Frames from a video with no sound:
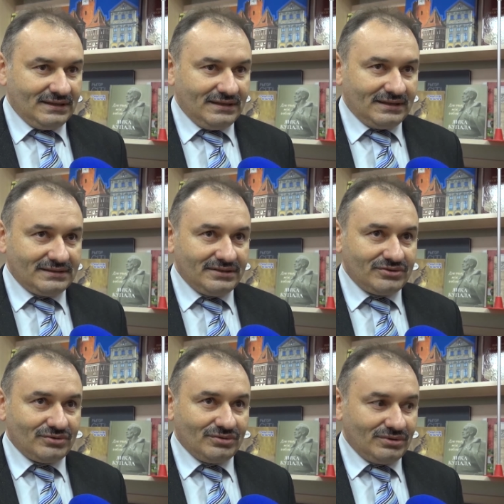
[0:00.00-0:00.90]
Я надеюсь,
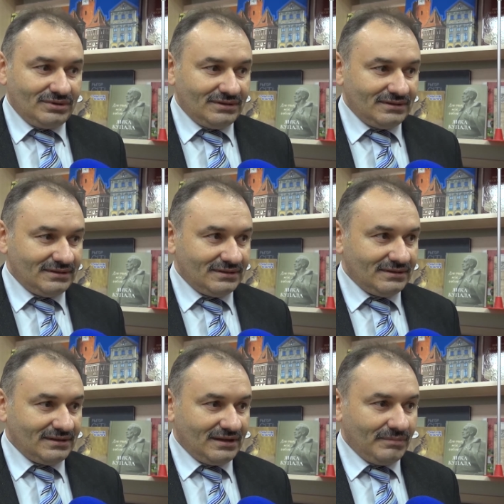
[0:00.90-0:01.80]
что
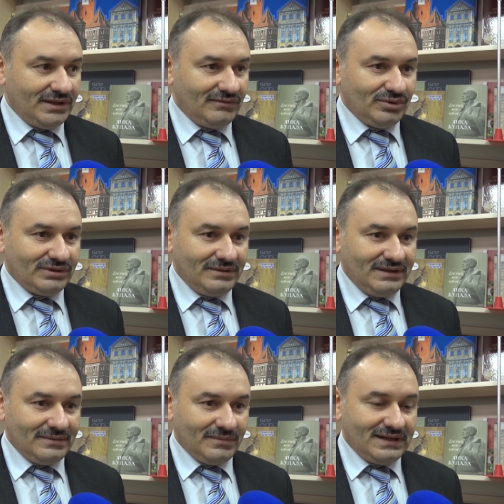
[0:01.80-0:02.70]
обновленный
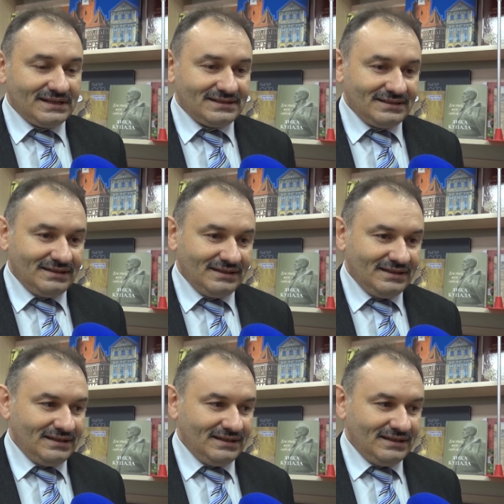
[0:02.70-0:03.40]
магазин –